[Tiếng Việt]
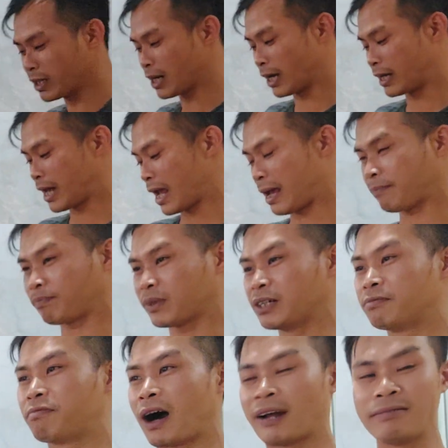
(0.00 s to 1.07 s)
cái này thì em
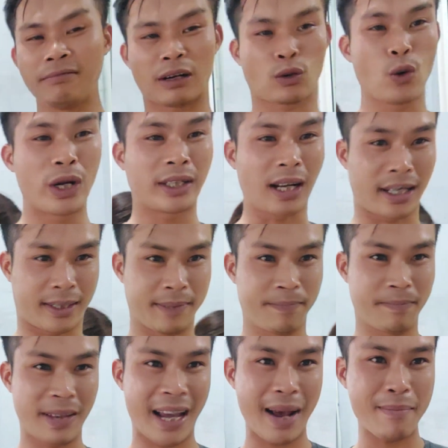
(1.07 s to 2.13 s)
tư vấn và khuyên thật
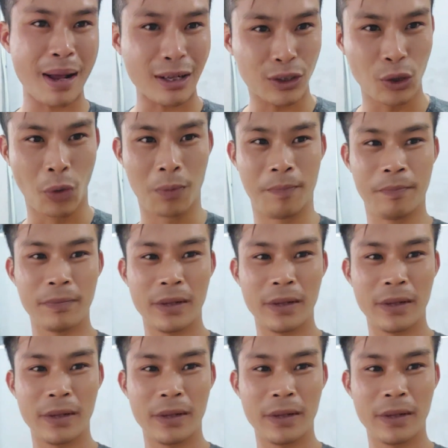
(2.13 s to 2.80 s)
em đang dùng